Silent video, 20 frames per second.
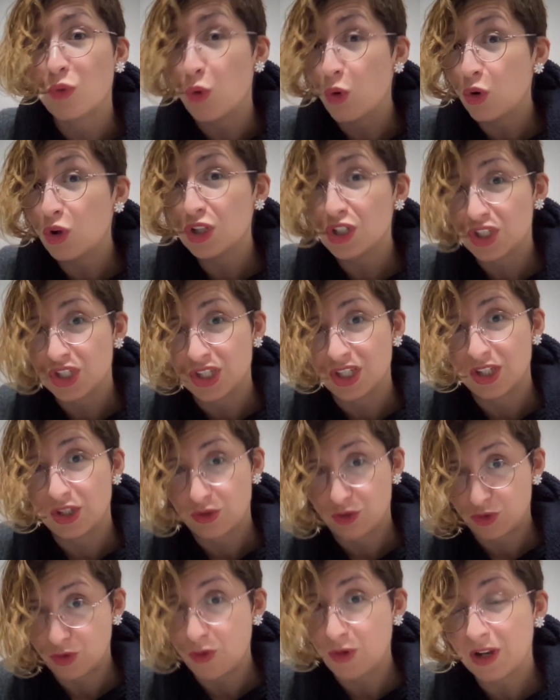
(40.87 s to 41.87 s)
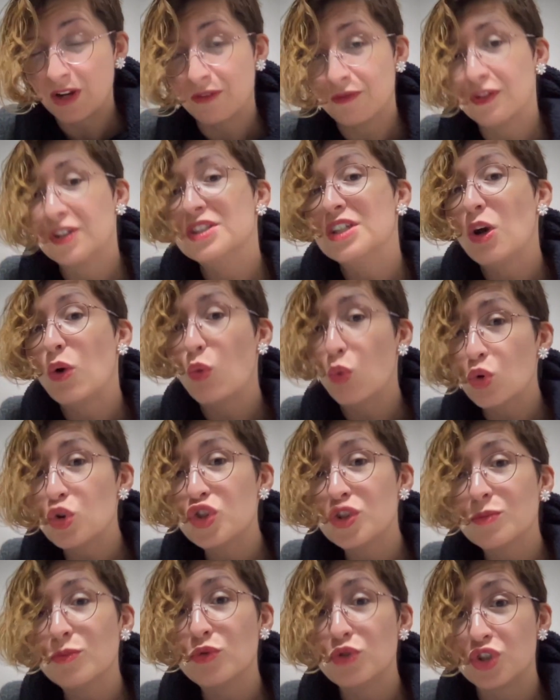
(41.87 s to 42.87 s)
hoje, que eu estou gravando, é o
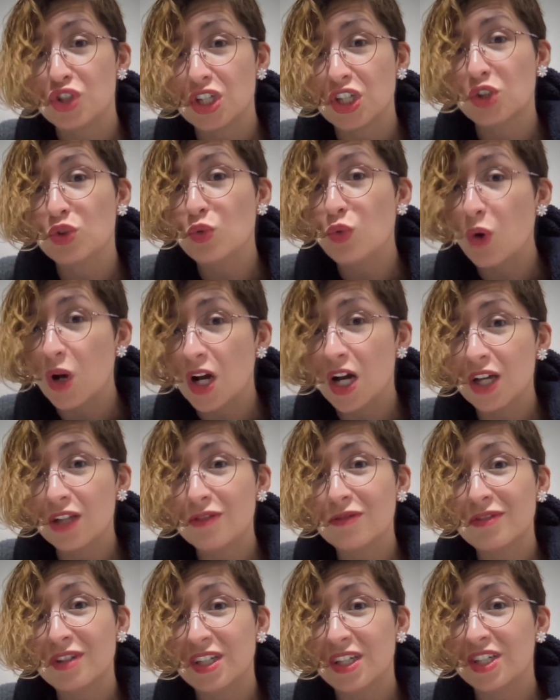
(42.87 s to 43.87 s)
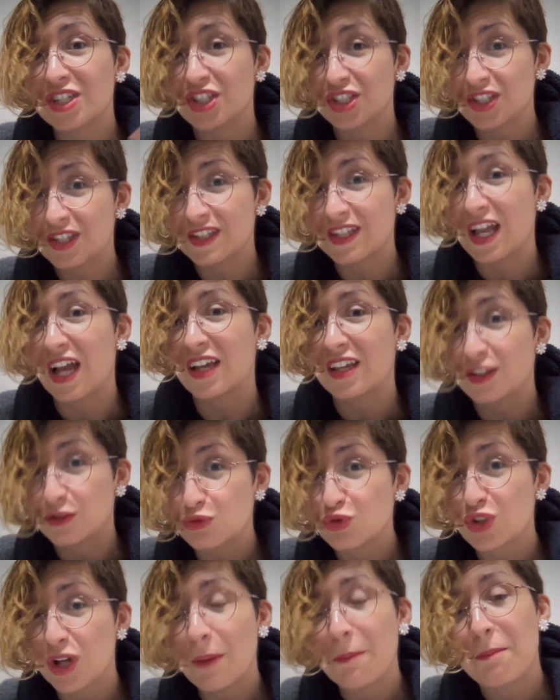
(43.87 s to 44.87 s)
último dia do ano que a gente está aqui
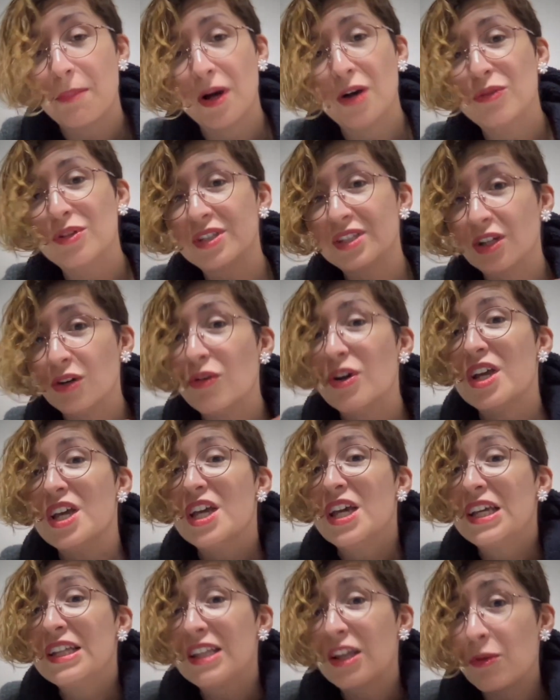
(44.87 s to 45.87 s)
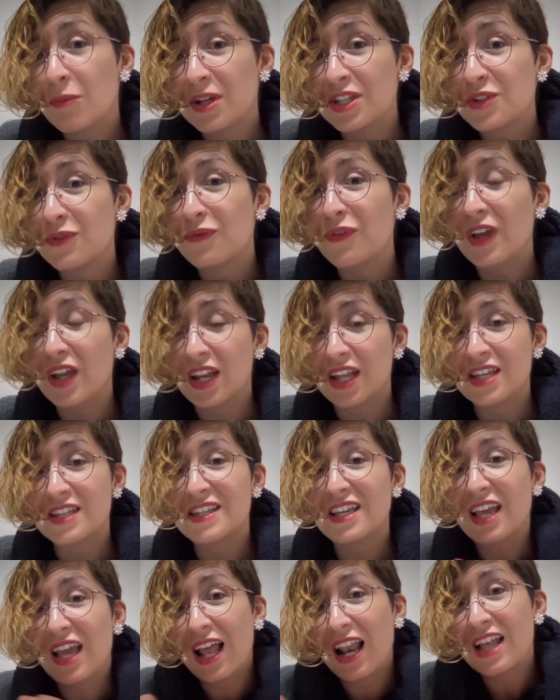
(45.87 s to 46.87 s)
no Japão, então tem uma
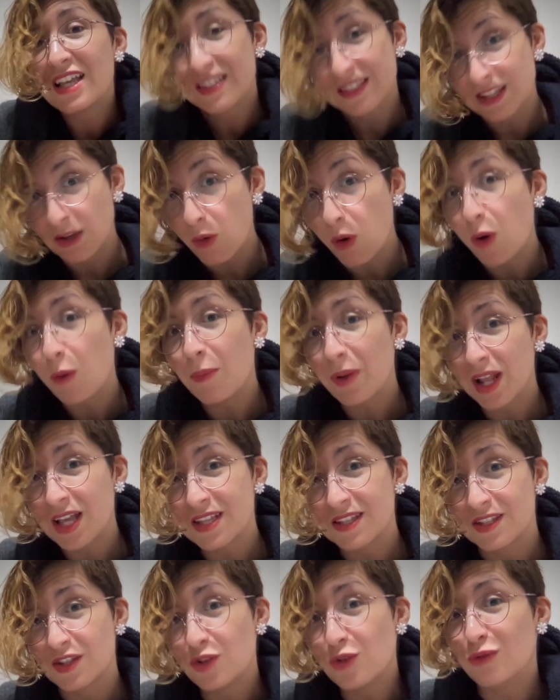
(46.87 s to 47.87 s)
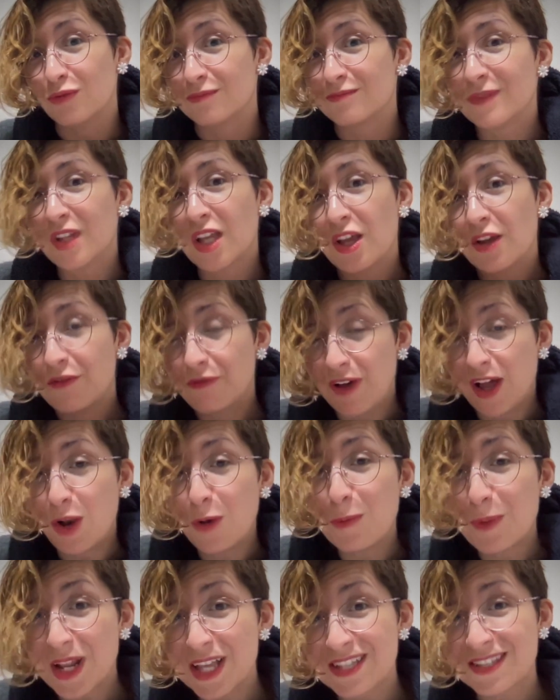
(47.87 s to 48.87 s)
diferença em relação ao Brasil.
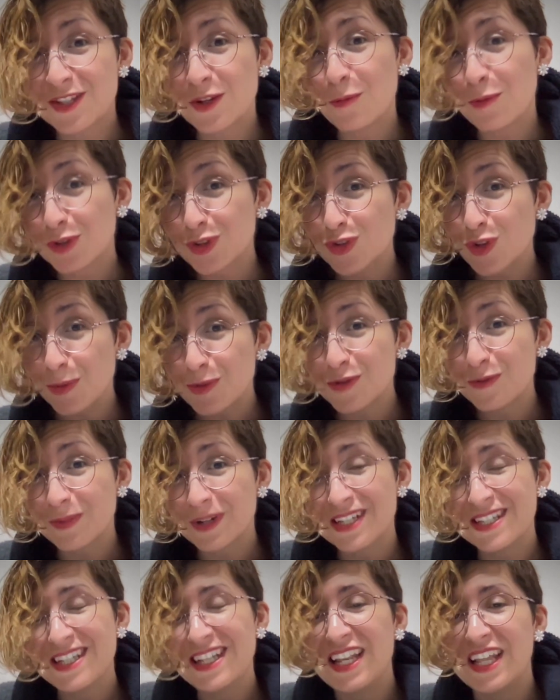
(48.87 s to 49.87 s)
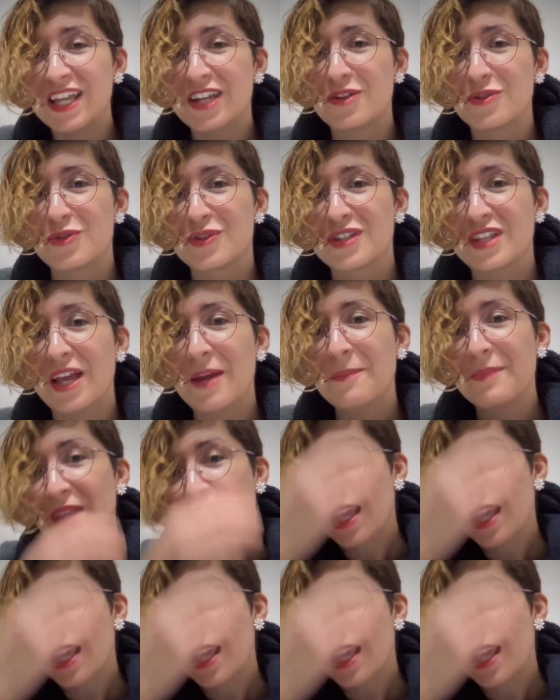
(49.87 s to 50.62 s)
Falo Brasil porque somos brasileiros, né?